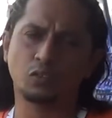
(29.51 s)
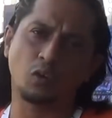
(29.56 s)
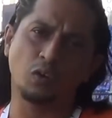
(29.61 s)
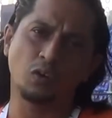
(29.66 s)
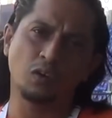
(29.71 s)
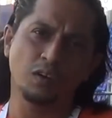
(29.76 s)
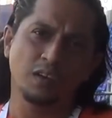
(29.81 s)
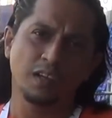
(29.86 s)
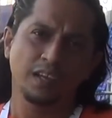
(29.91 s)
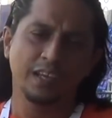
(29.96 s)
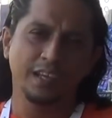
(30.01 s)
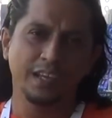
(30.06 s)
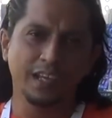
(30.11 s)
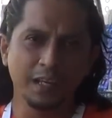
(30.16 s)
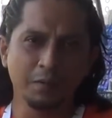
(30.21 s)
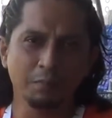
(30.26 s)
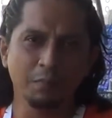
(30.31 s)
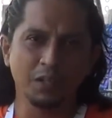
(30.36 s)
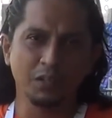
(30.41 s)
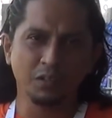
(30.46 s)
তো
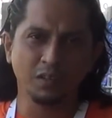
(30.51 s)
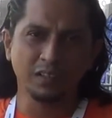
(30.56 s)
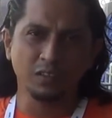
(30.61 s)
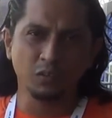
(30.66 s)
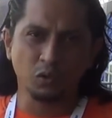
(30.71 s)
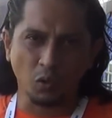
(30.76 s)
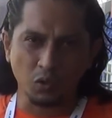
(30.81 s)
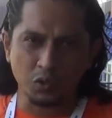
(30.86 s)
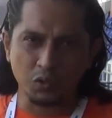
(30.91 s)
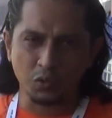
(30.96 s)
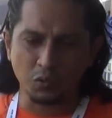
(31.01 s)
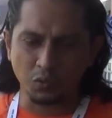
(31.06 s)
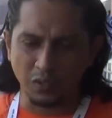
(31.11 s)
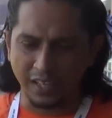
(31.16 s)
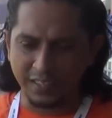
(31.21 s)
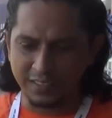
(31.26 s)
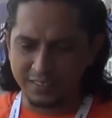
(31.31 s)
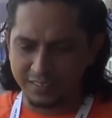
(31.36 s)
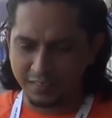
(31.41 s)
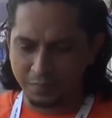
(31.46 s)
ইন বিটুইন দোজ টু
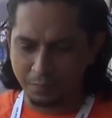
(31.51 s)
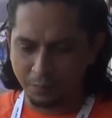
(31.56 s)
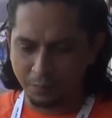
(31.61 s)
ডেইজ